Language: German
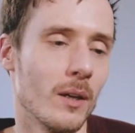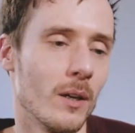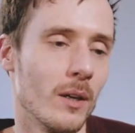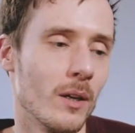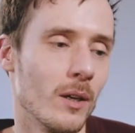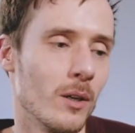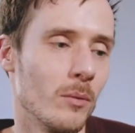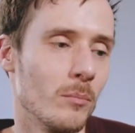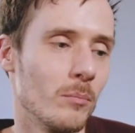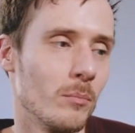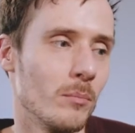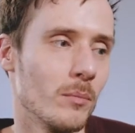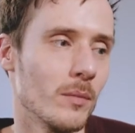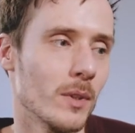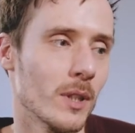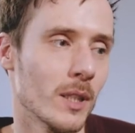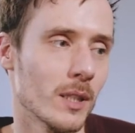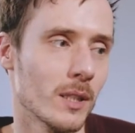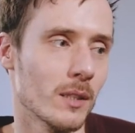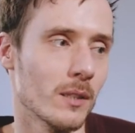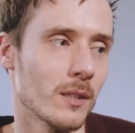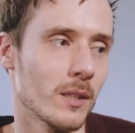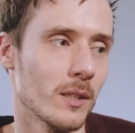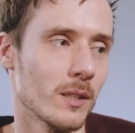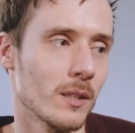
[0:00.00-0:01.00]
Ähm,
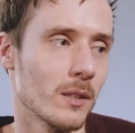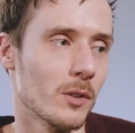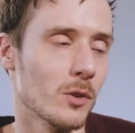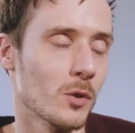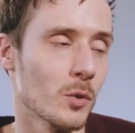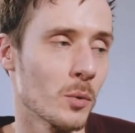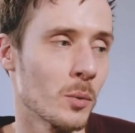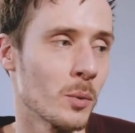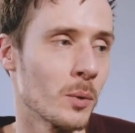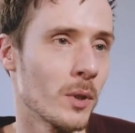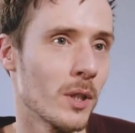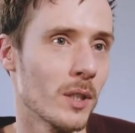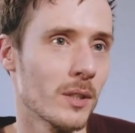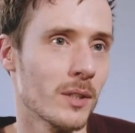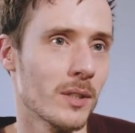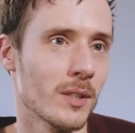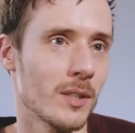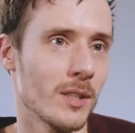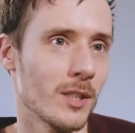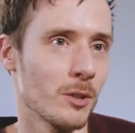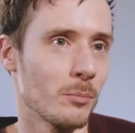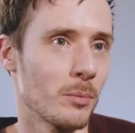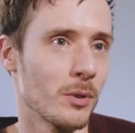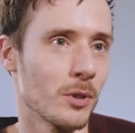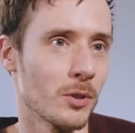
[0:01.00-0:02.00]
jetzt ist es so, dass
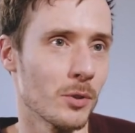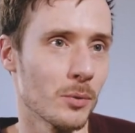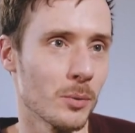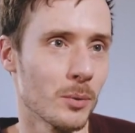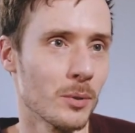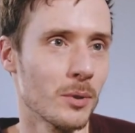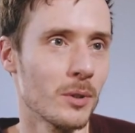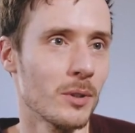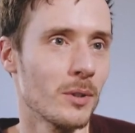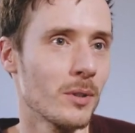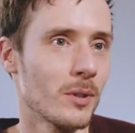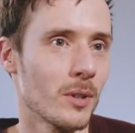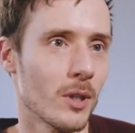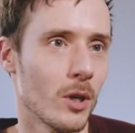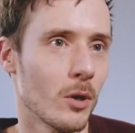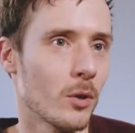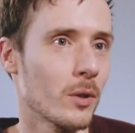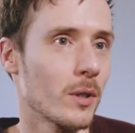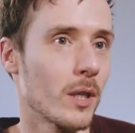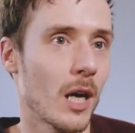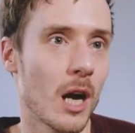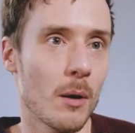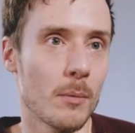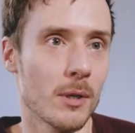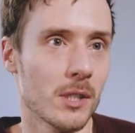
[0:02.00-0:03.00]
diese Person auch
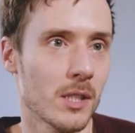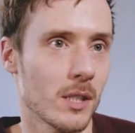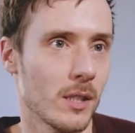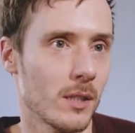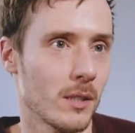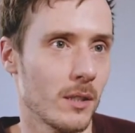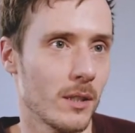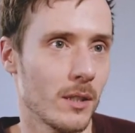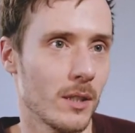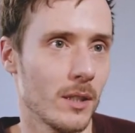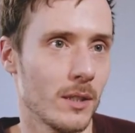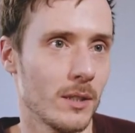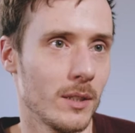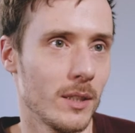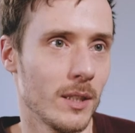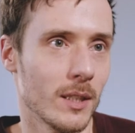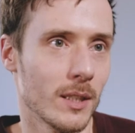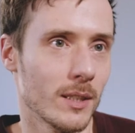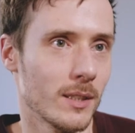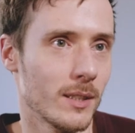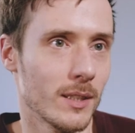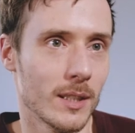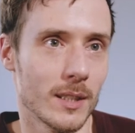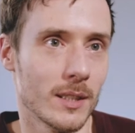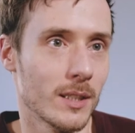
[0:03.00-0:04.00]
einen Arbeitsalltag hat. Die
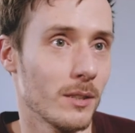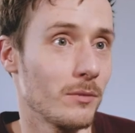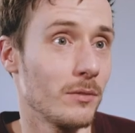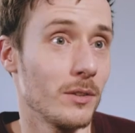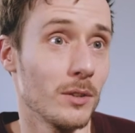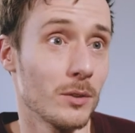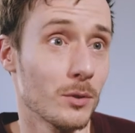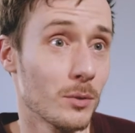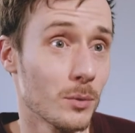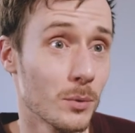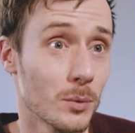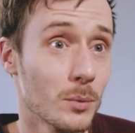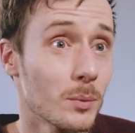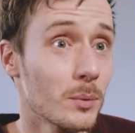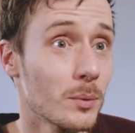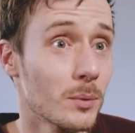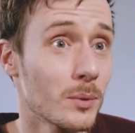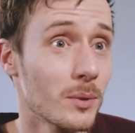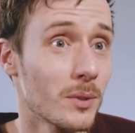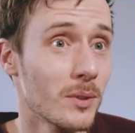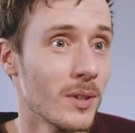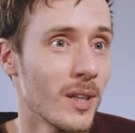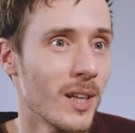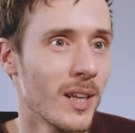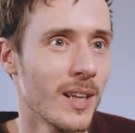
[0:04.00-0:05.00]
hat sehr, sehr viel zu
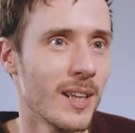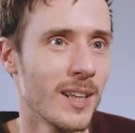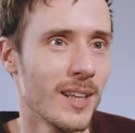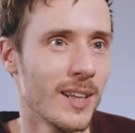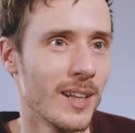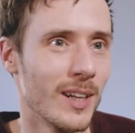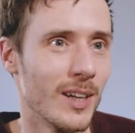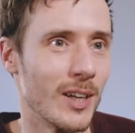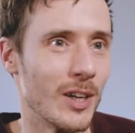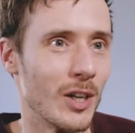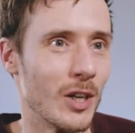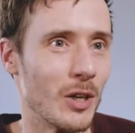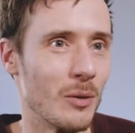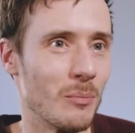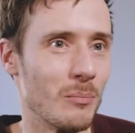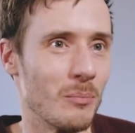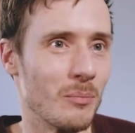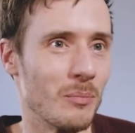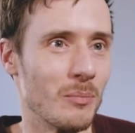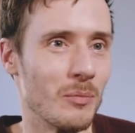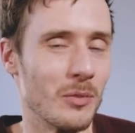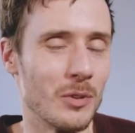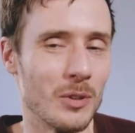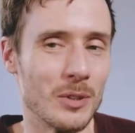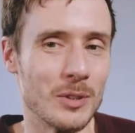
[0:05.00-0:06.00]
tun
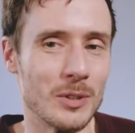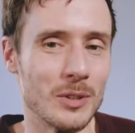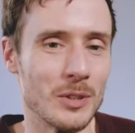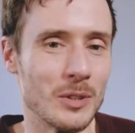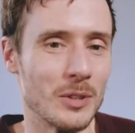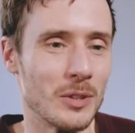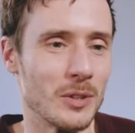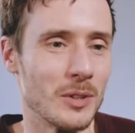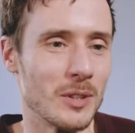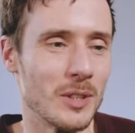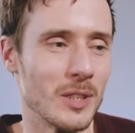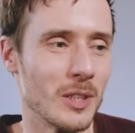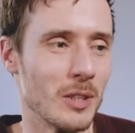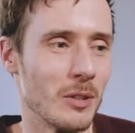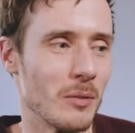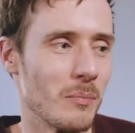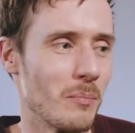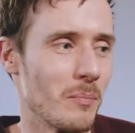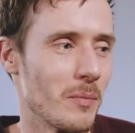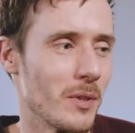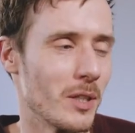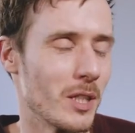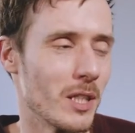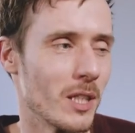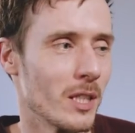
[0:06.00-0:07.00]
ähm, und
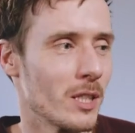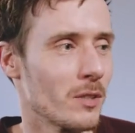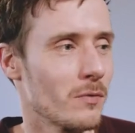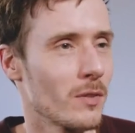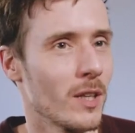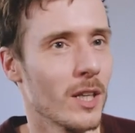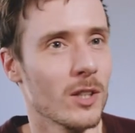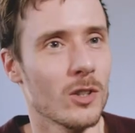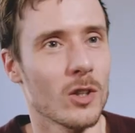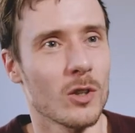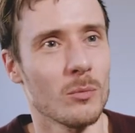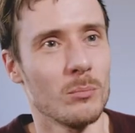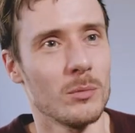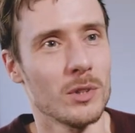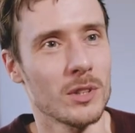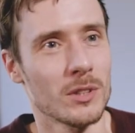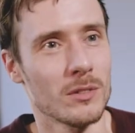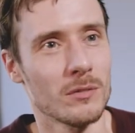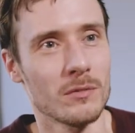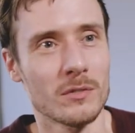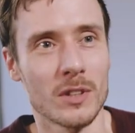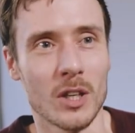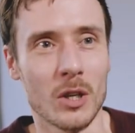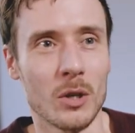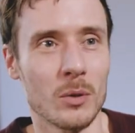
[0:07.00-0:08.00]
ist vielleicht auch ein
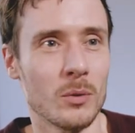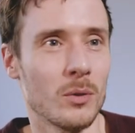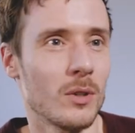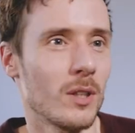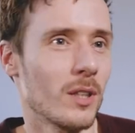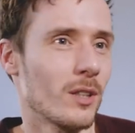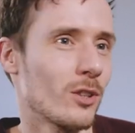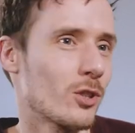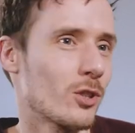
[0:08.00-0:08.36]
bisschen faul oder